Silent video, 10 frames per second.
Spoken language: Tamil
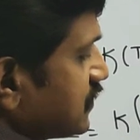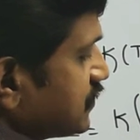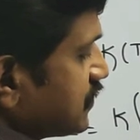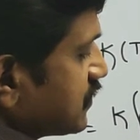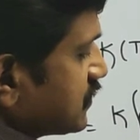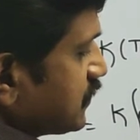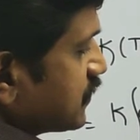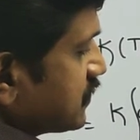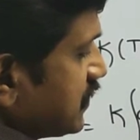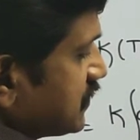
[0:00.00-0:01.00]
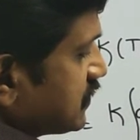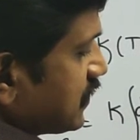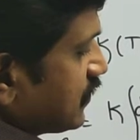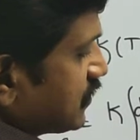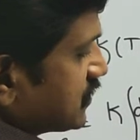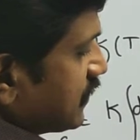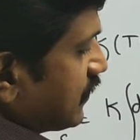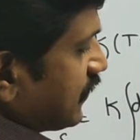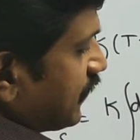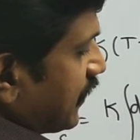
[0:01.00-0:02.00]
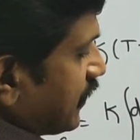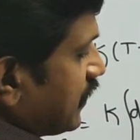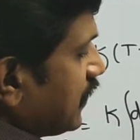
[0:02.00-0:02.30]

செல்சியஸ் அப்போ சி இஸ் ஈக்குவல் டு செவன்ட்டி ஃபைவ்